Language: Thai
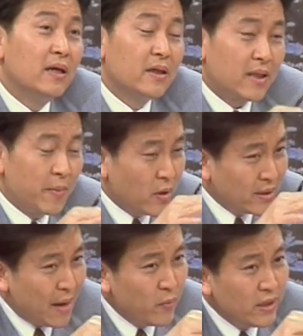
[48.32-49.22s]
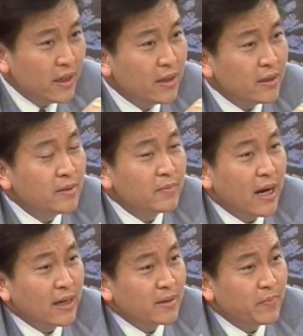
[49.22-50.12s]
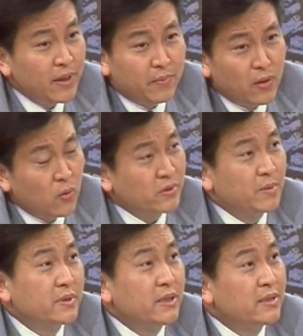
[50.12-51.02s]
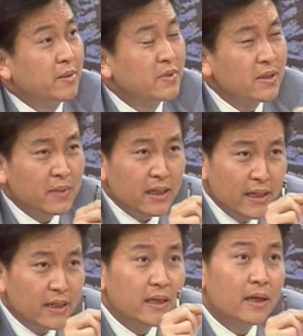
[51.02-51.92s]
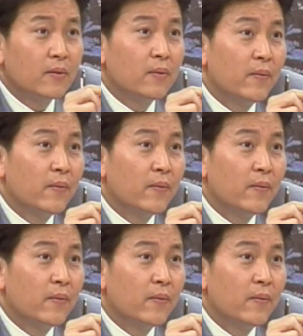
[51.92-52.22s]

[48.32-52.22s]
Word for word: แต่พอทำวิธีนี้ขึ้นมาอาจจะเปลี่ยนเป็น60-40ซึ่งมันนิดเดียว